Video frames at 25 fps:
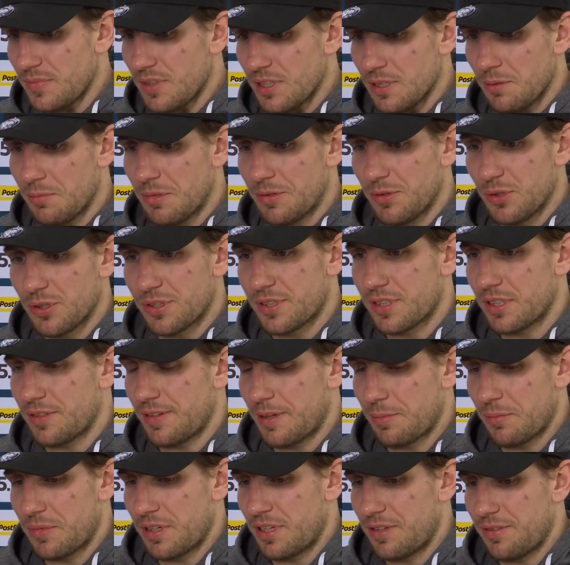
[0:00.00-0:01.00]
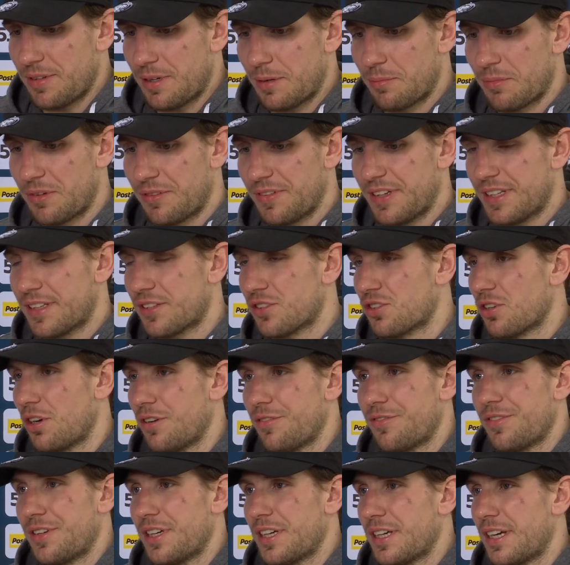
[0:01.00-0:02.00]
wir wissen, wenn wir, wenn wir
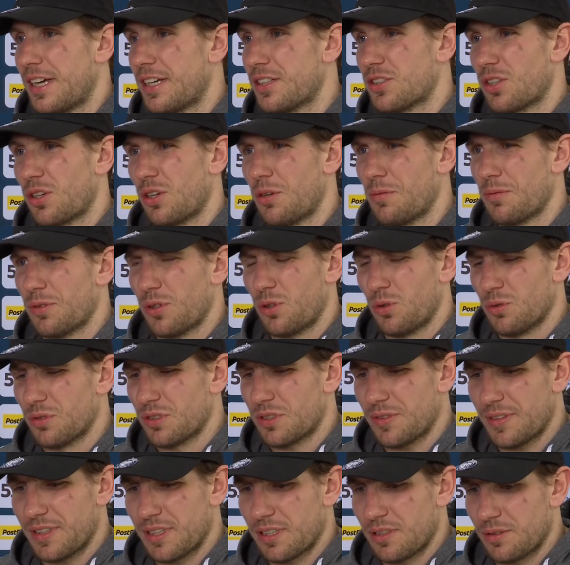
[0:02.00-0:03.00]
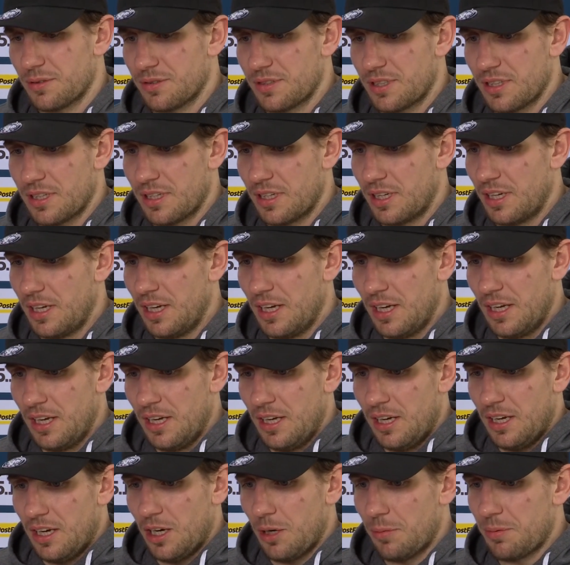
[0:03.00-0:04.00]
weiterarbeiten, irgendwann kommt es wieder. Und, äh,
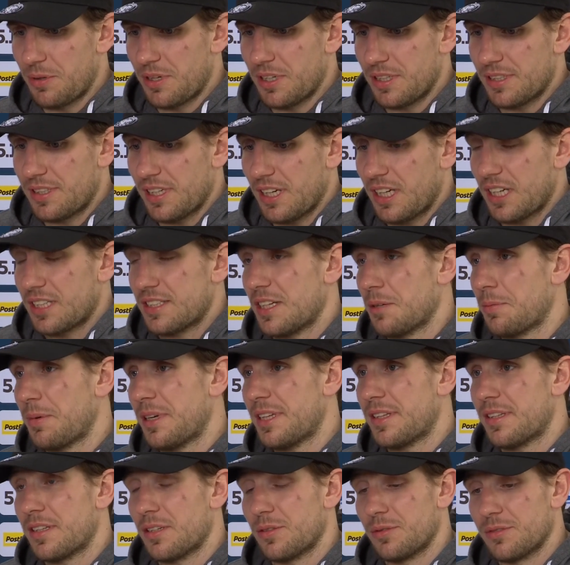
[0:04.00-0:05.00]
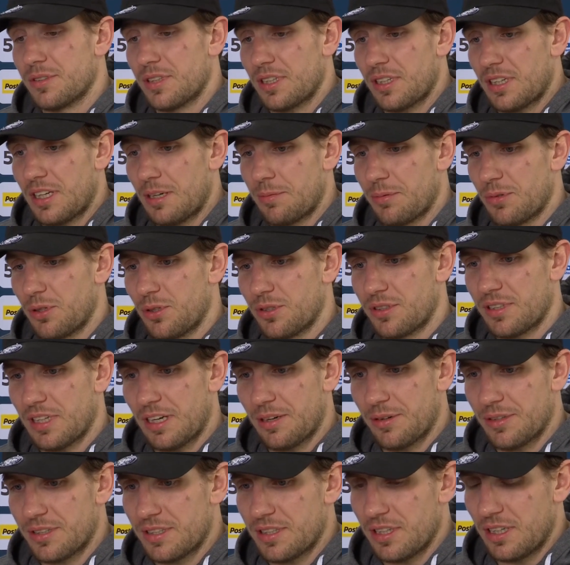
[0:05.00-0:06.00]
aber es ist sicher sehr bitter. Und ich glaube, heute
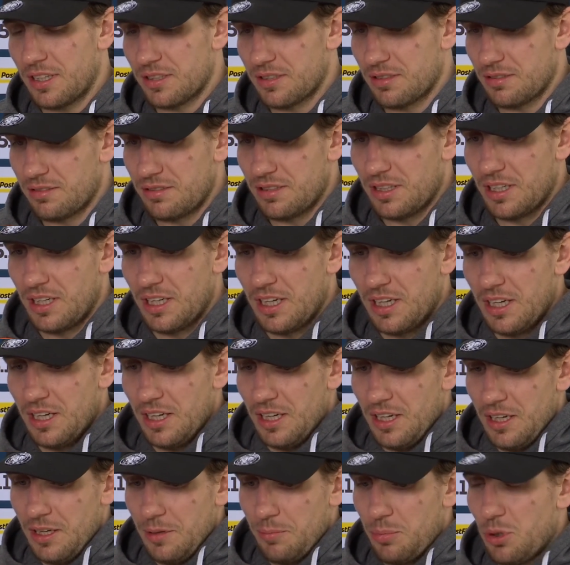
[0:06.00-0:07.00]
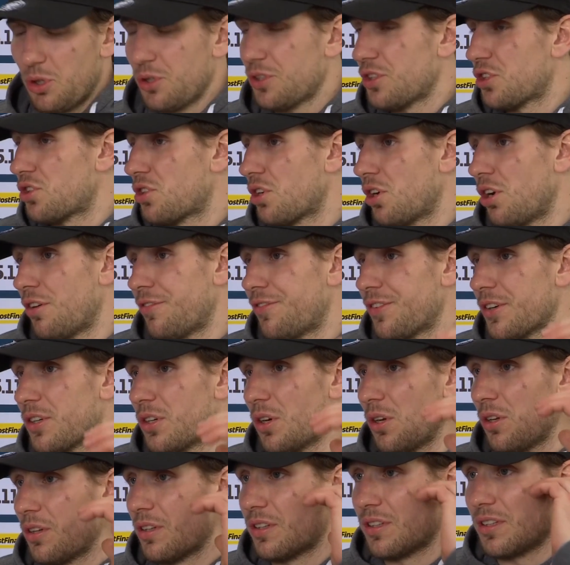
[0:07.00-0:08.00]
auch, also, blöde Strafe
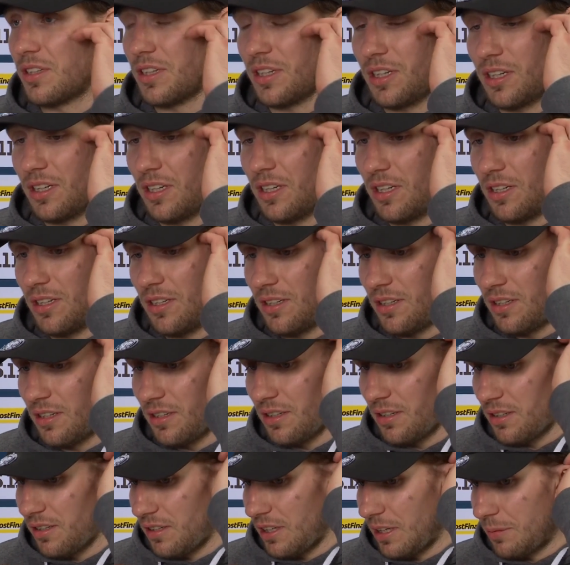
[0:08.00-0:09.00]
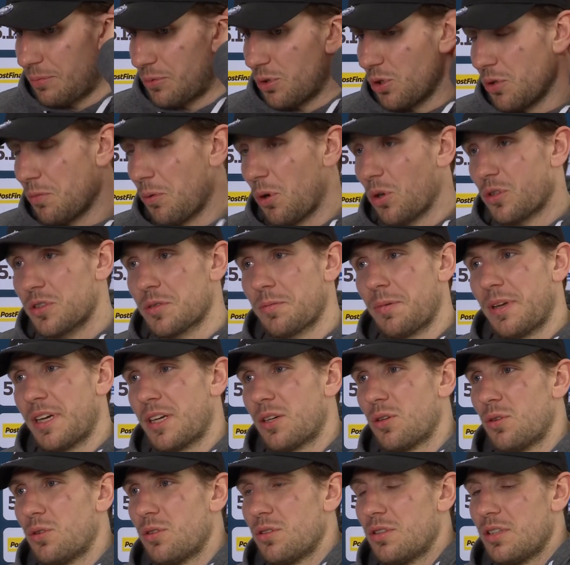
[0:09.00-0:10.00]
geholt, äh, ich glaube drei
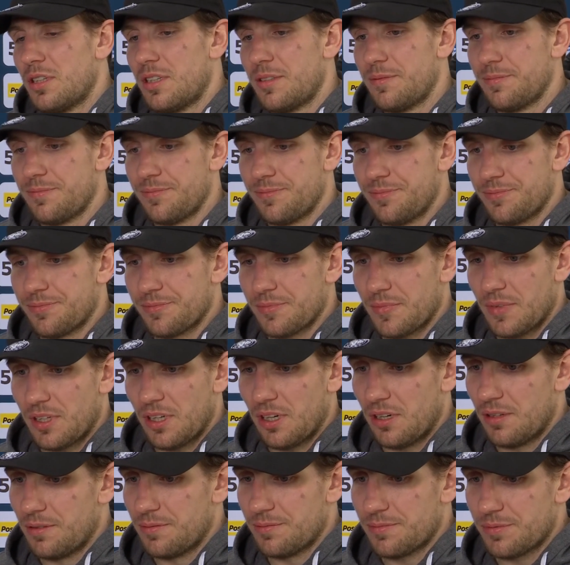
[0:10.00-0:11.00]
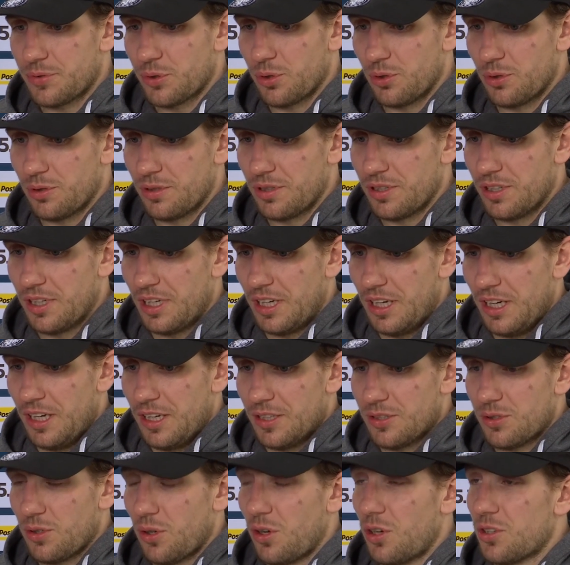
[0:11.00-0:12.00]
Boxplay-Goal. Ähm, ja, so,
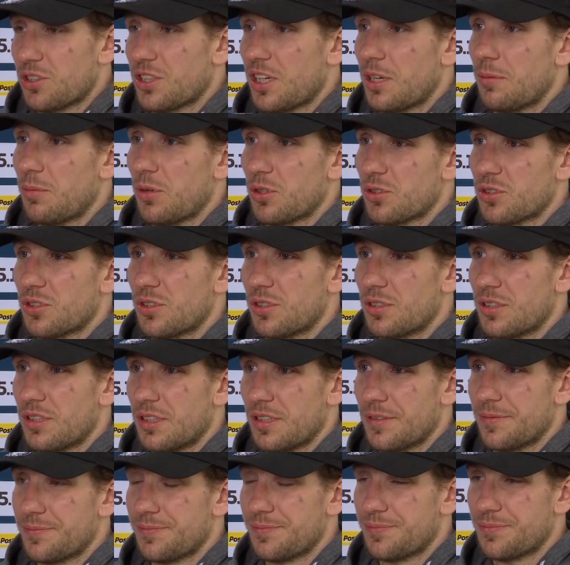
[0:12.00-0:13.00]
so kannst du kein Match gewinnen.